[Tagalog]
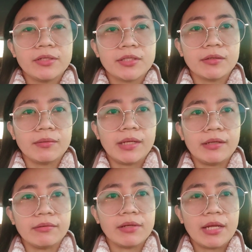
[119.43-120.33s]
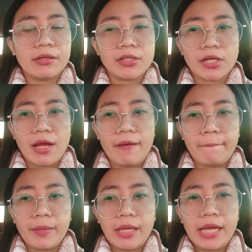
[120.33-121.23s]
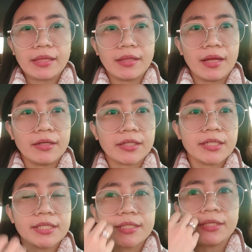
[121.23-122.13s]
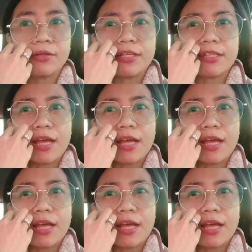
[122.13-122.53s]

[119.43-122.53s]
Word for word: So ano, ano siya um $8 yung